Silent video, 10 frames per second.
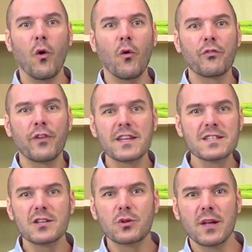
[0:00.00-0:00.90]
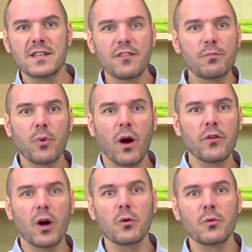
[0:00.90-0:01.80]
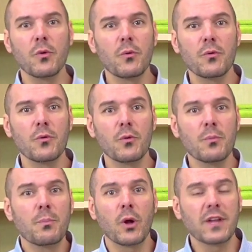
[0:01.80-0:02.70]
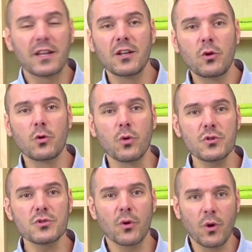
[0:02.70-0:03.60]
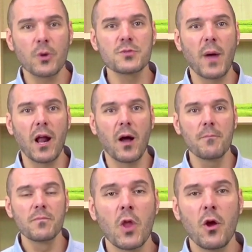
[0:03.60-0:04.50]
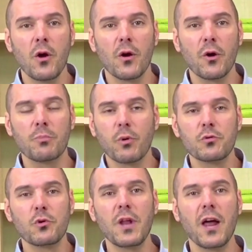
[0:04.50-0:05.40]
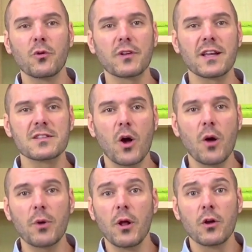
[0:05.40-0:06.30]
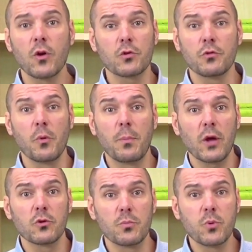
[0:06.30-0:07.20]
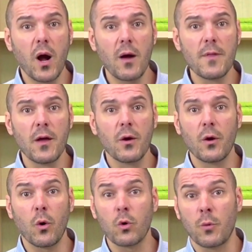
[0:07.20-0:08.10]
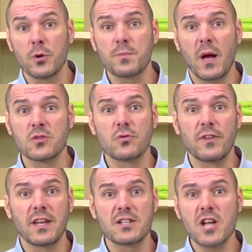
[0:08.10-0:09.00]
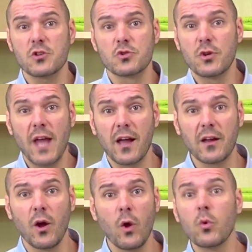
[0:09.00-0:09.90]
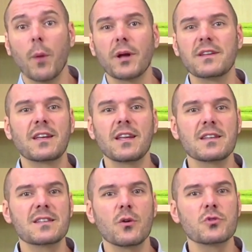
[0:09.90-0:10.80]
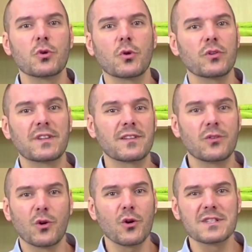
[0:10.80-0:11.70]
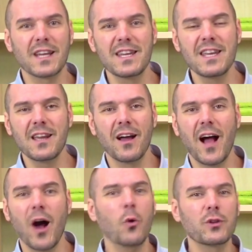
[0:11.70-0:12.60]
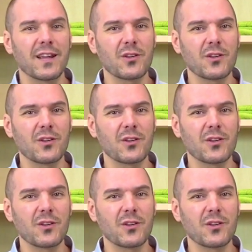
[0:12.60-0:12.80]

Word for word: on fait des éducatifs pour avoir une une bonne technique de course. On commence par là. Euh, pour vous donner un autre exemple, quand on veut perdre du poids, euh, on ne commence pas à soulever des charges de dingue ou à pratiquer des séances de, cross-training à haute